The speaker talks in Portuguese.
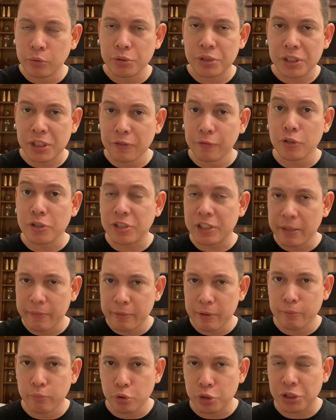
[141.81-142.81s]
se você me
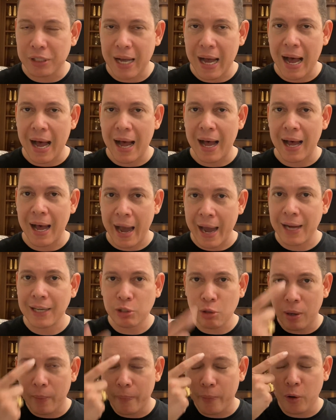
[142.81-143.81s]
buscar, aí ele
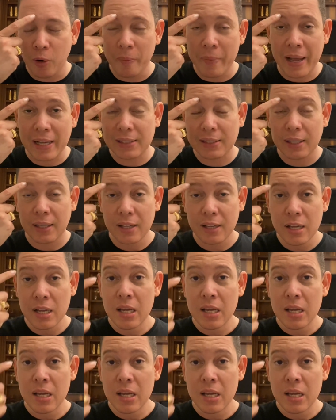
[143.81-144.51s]
tem uma promessa: